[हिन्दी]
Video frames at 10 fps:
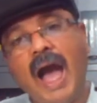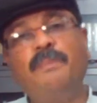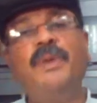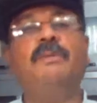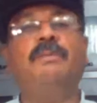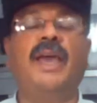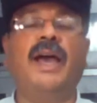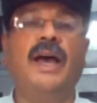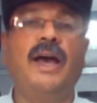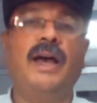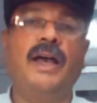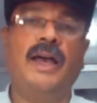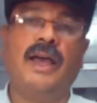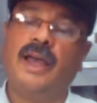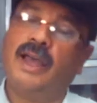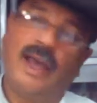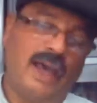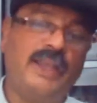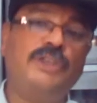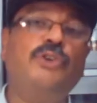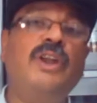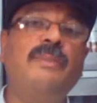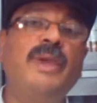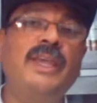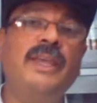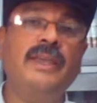आपी बिया हरे जोड़े में